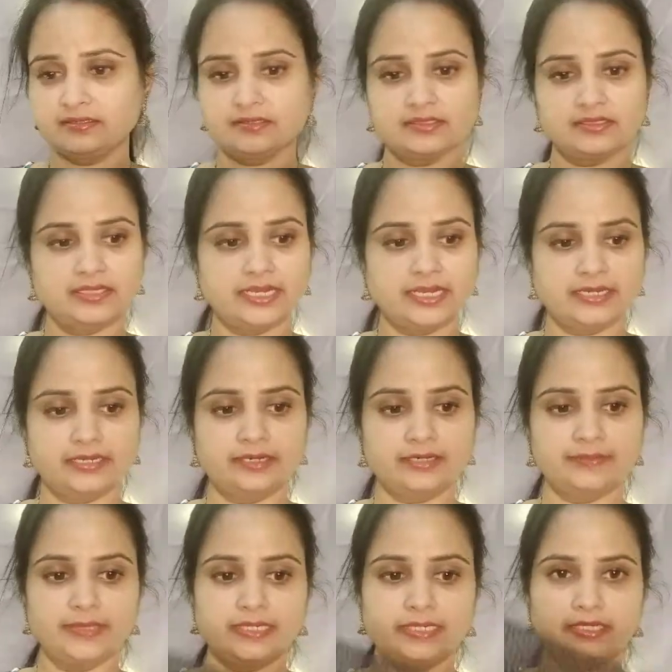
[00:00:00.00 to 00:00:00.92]
ఇది నెట్
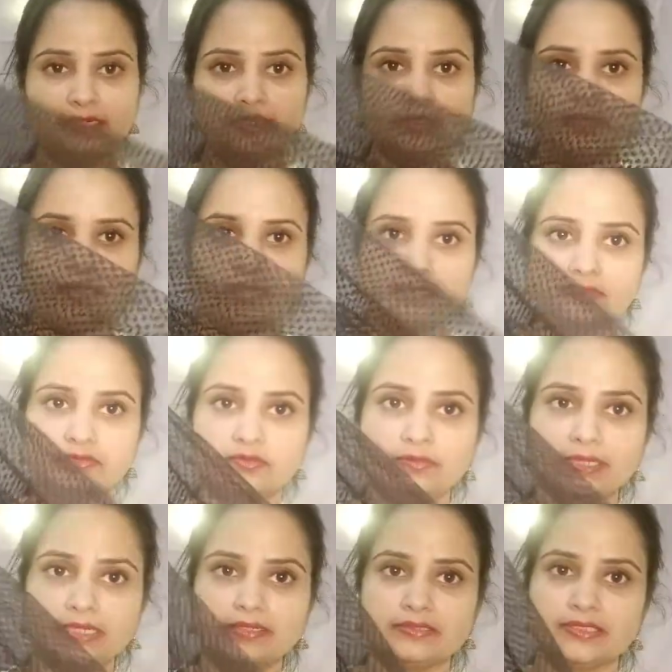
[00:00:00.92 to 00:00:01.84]
మెటీరియల్ కాదు
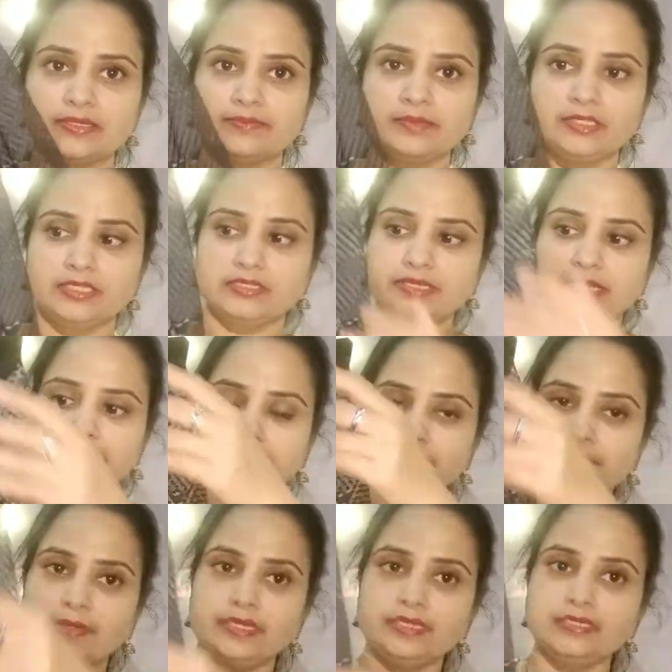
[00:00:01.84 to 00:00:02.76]
బట్ సంథింగ్
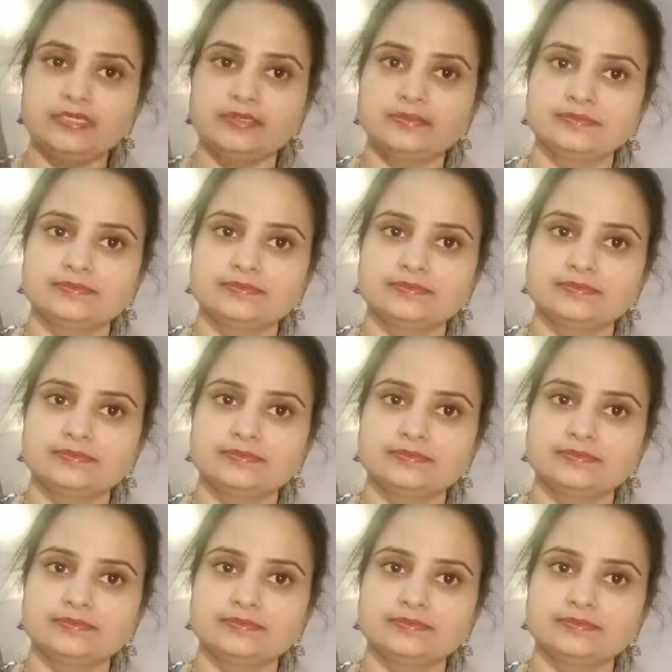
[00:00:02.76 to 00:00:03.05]
ట్రాన్స్పరెంట్